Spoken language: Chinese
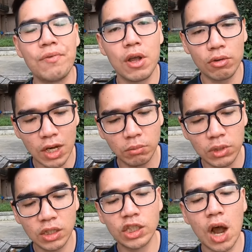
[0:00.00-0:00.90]
然后再来
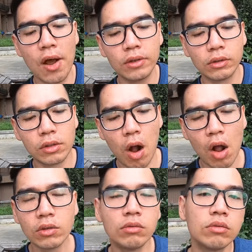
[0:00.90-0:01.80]
面香，
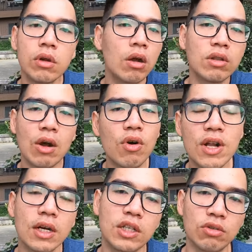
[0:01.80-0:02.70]
难怪
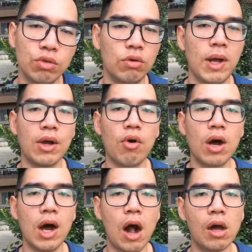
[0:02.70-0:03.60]
两个小时会卖
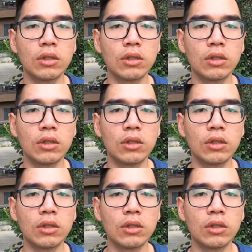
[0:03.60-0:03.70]
光啊。